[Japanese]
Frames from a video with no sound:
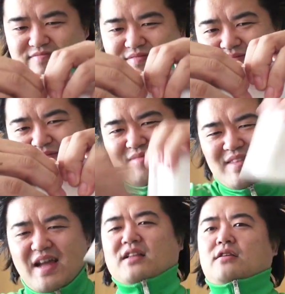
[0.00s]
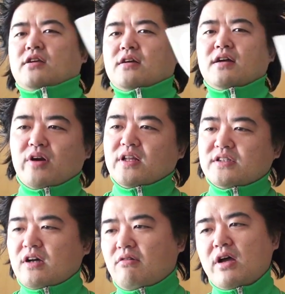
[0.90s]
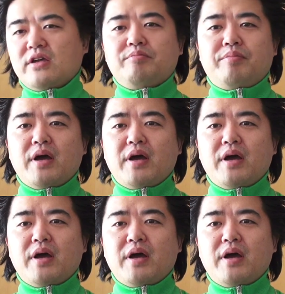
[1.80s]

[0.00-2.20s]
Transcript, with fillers: うーんこれで茶碗1